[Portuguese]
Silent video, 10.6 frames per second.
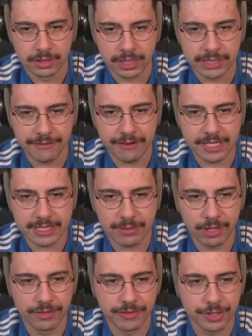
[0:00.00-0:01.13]
Tentei fatiar essa
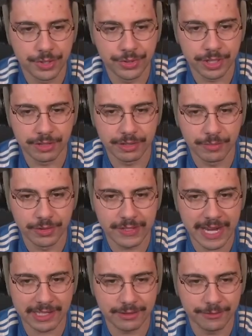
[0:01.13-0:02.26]
bola no Vinicius Júnior, não deu muito
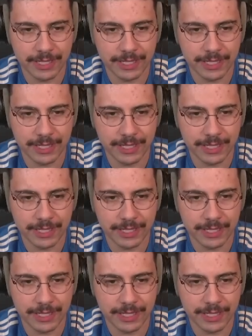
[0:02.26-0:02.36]
certo.